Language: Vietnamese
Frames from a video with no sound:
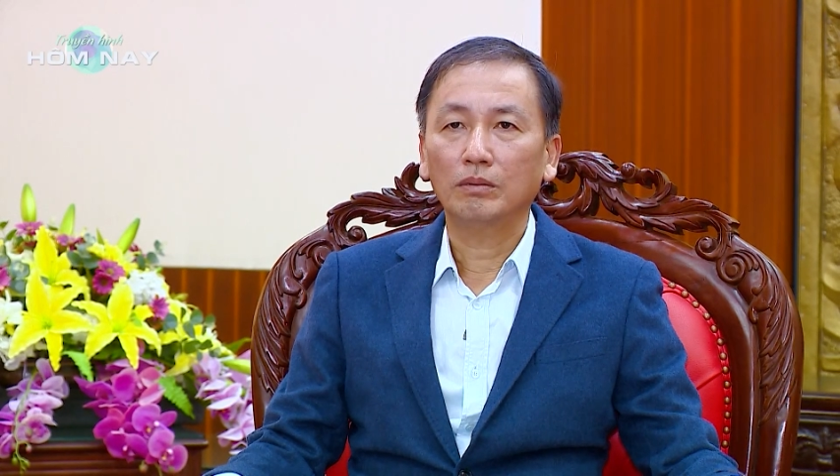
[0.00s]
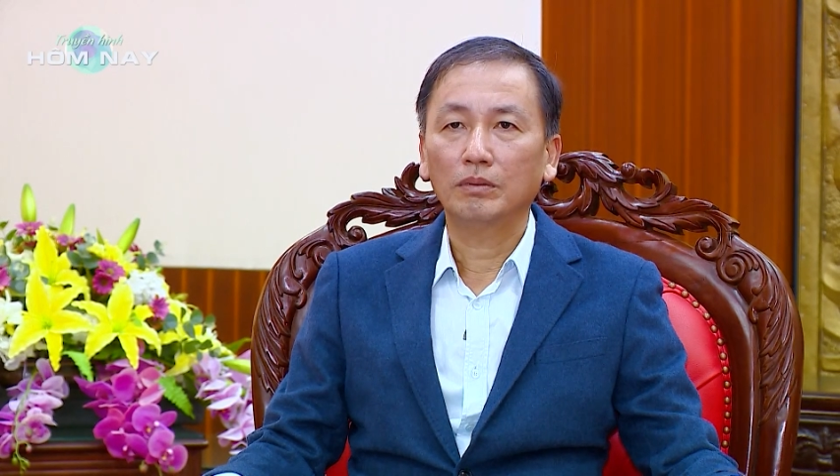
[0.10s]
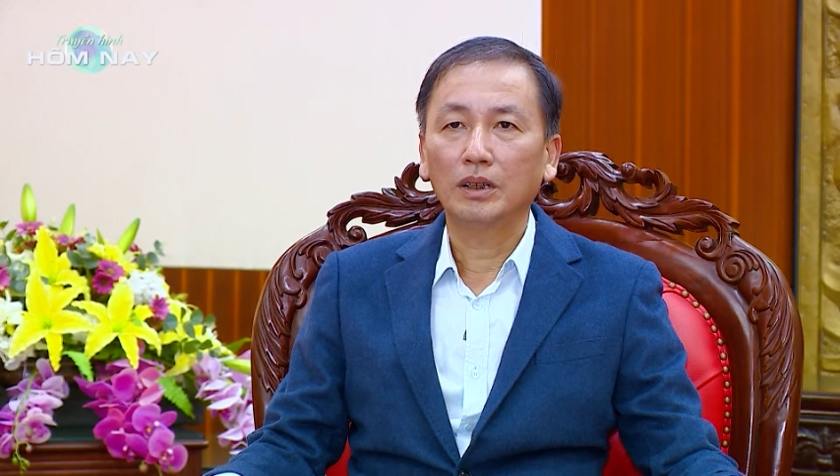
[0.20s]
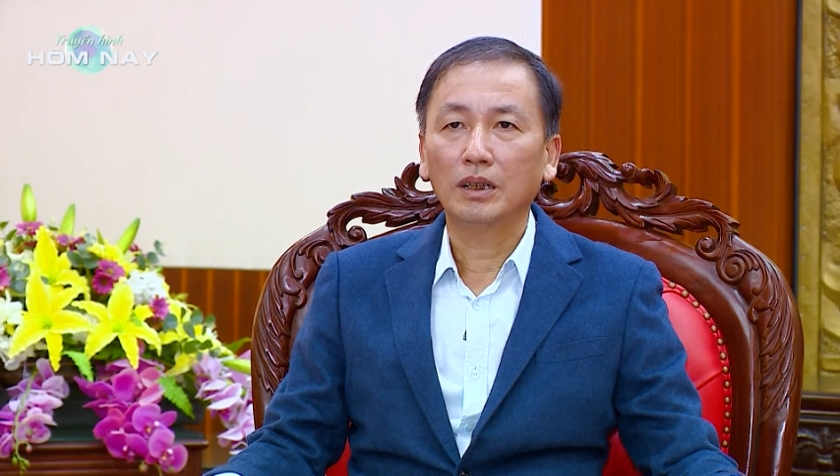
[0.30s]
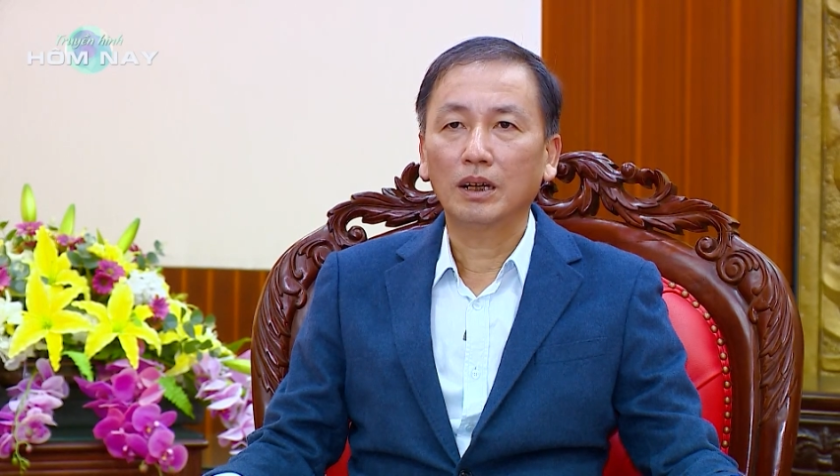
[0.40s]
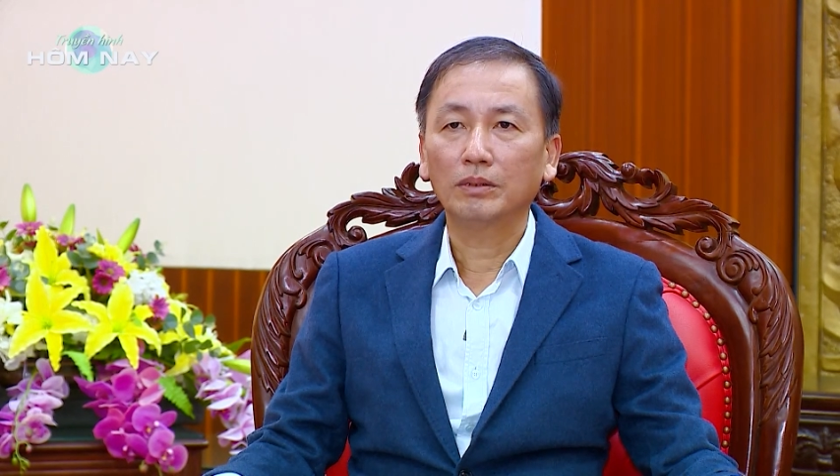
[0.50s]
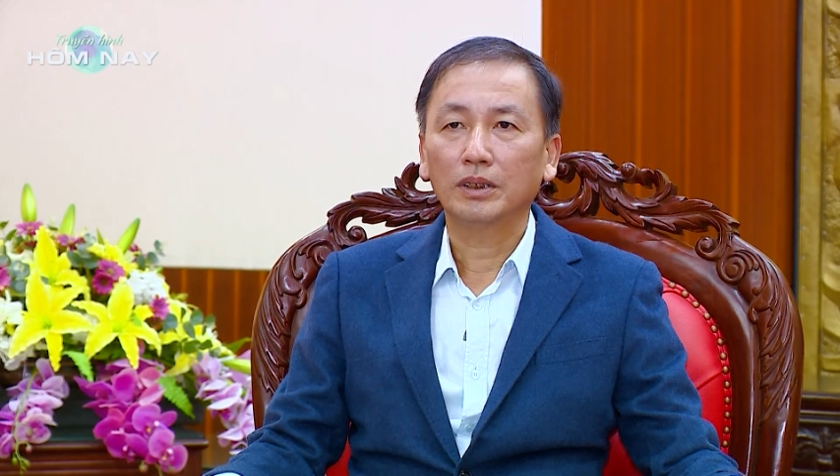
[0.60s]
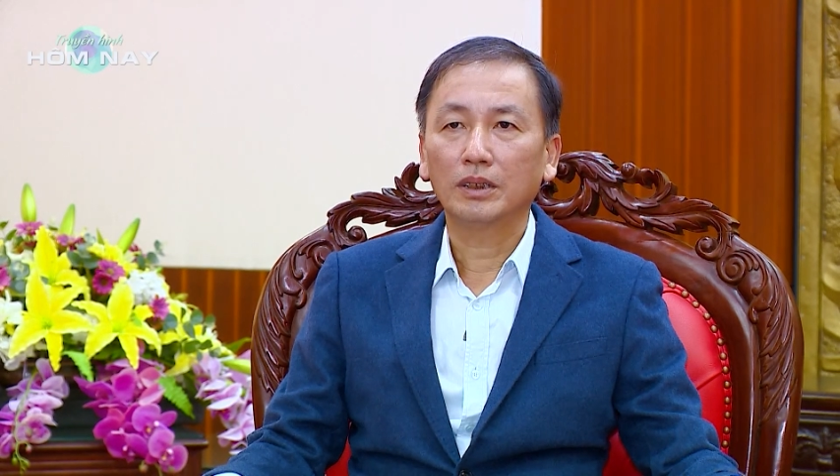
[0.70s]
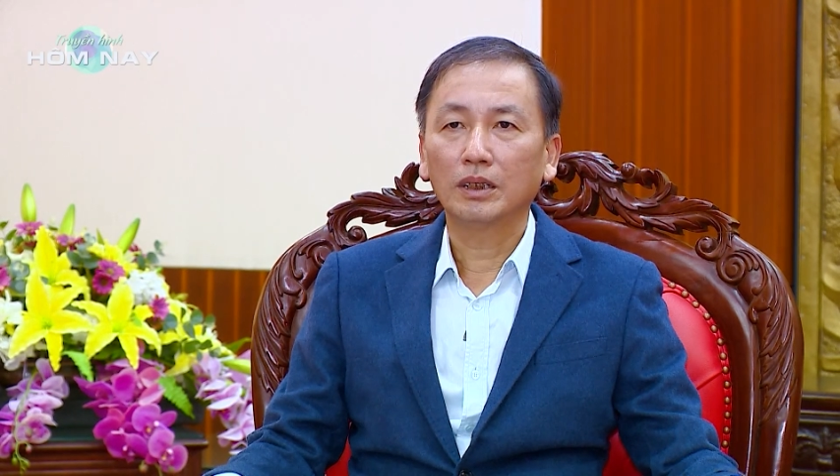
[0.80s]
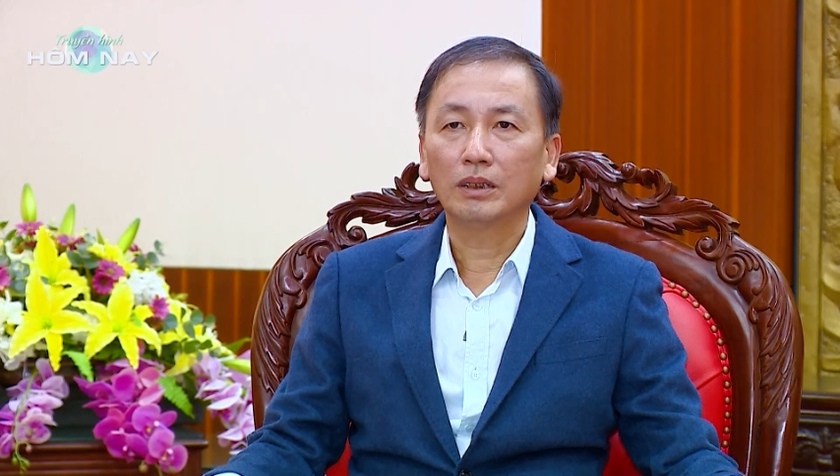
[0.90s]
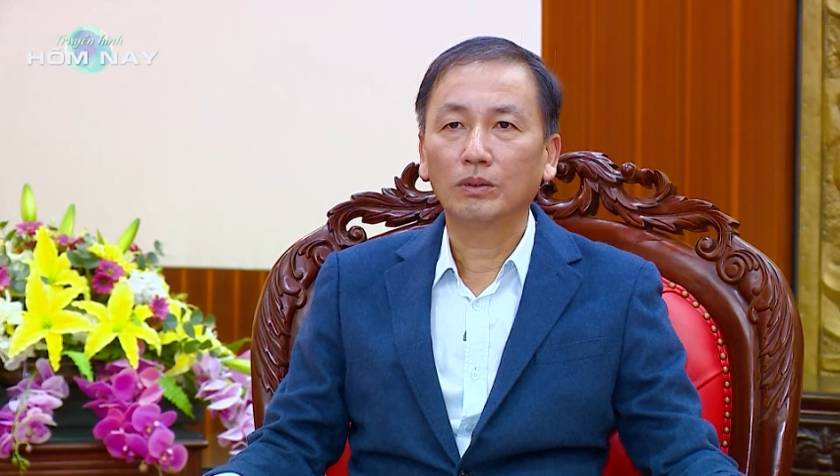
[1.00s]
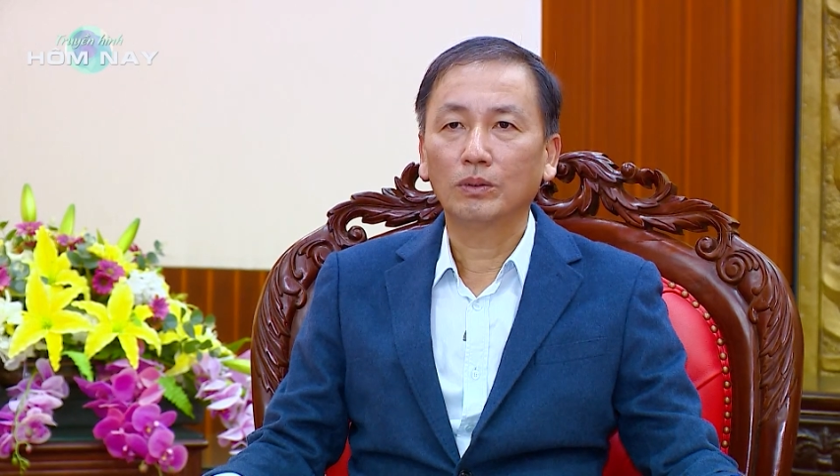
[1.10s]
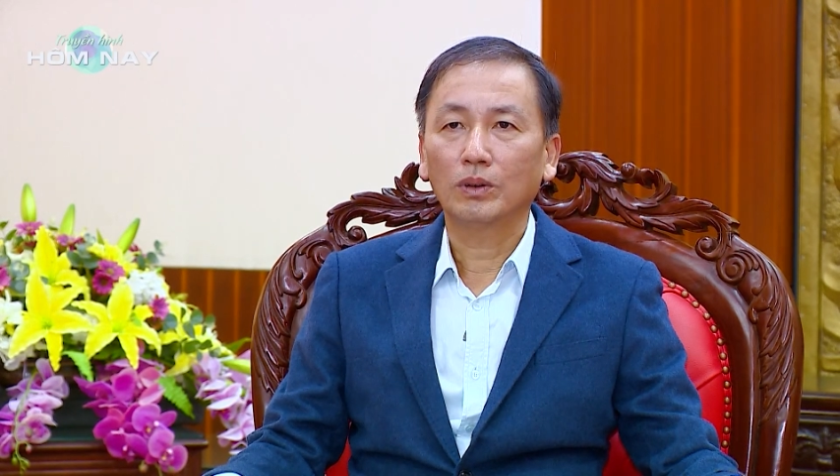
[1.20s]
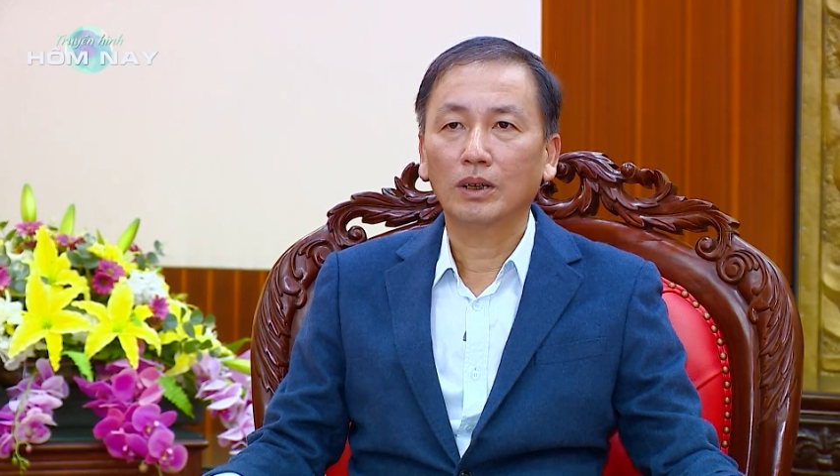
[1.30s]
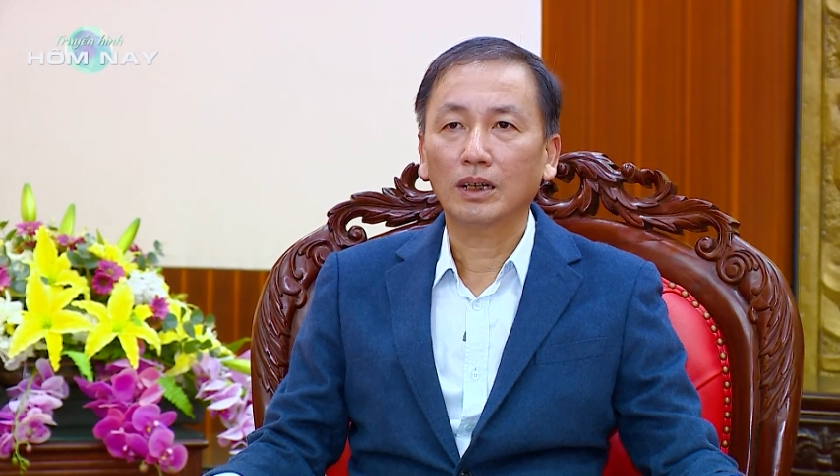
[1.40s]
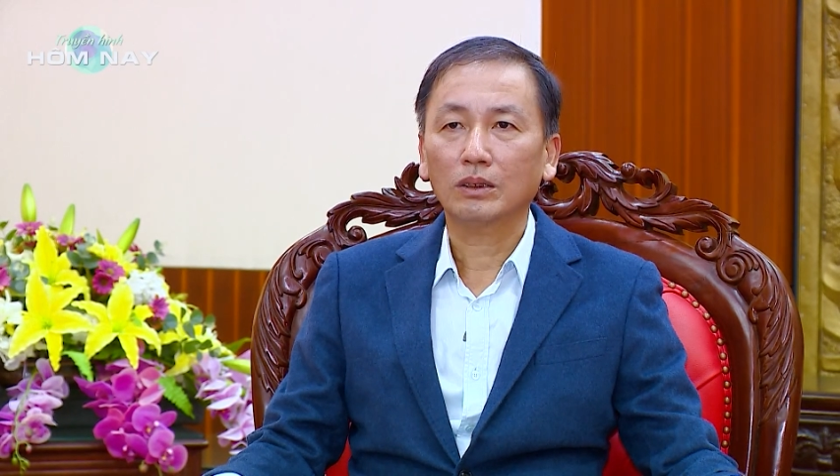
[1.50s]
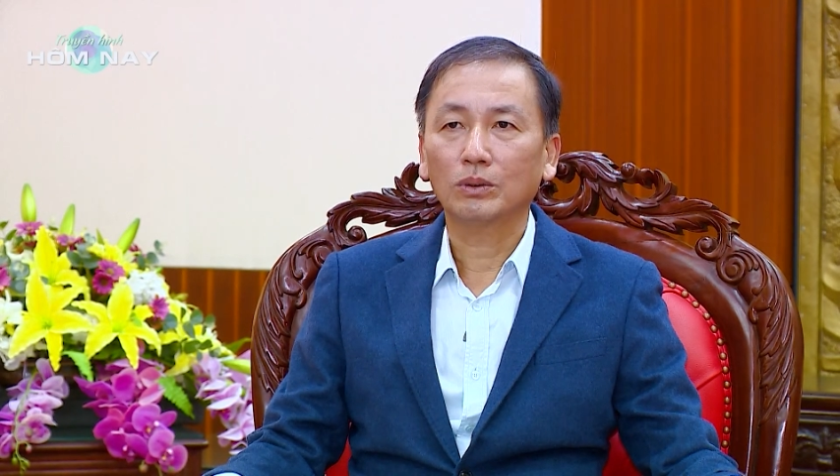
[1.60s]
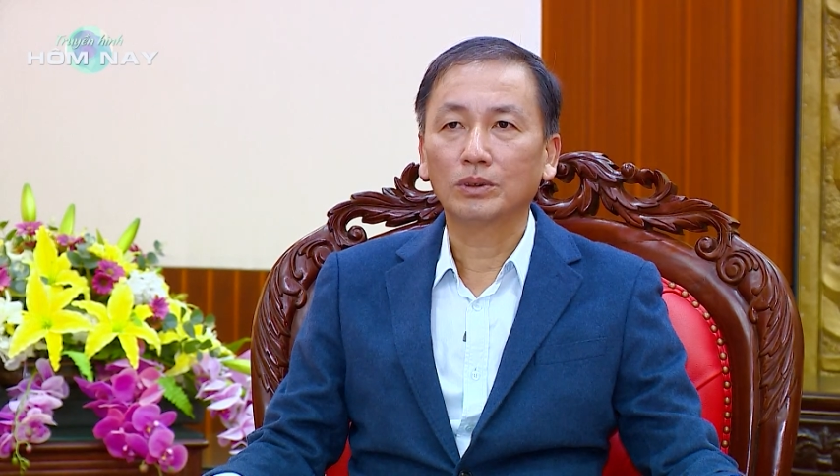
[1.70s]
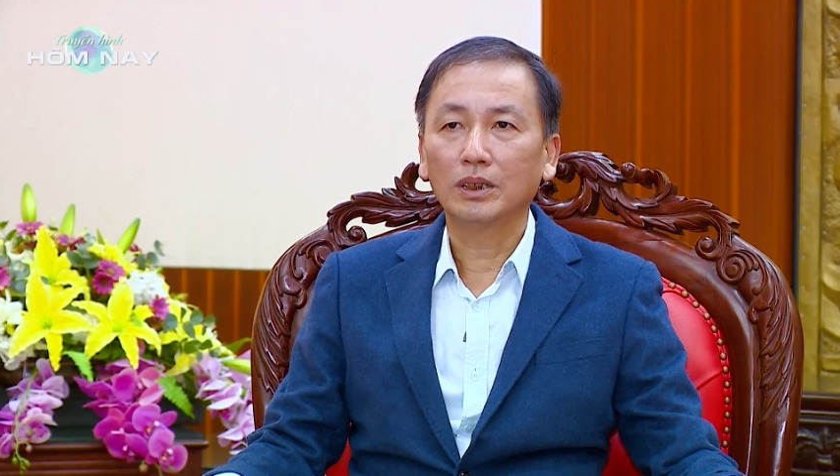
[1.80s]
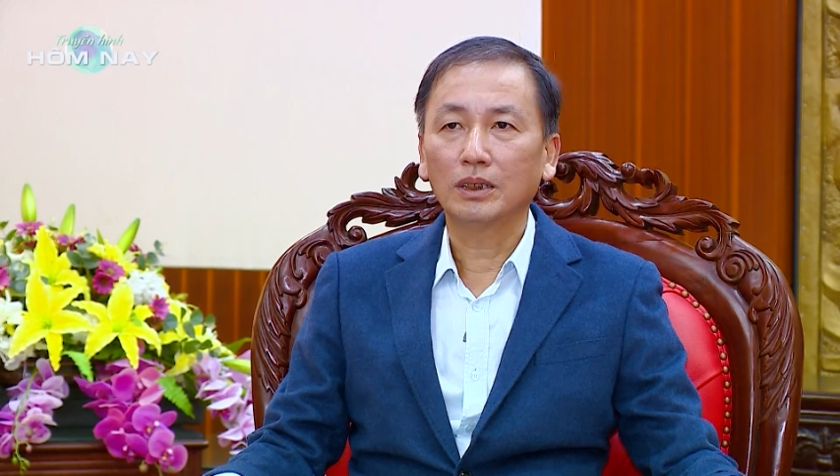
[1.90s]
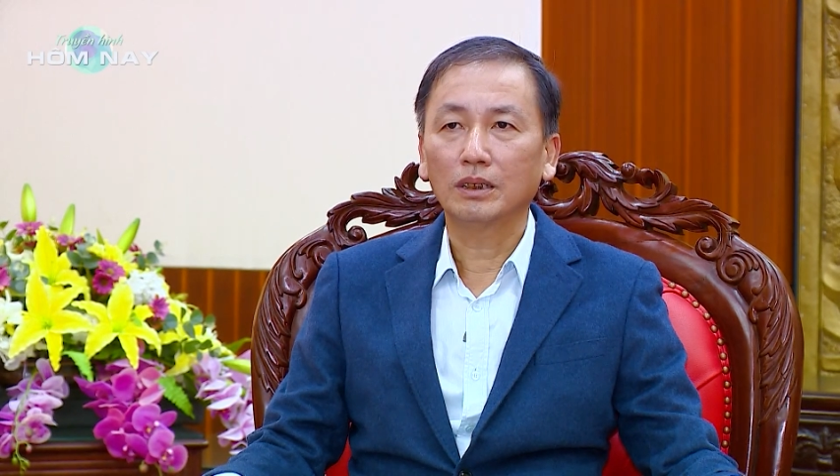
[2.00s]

nâng cao nhận thức của các tổ chức,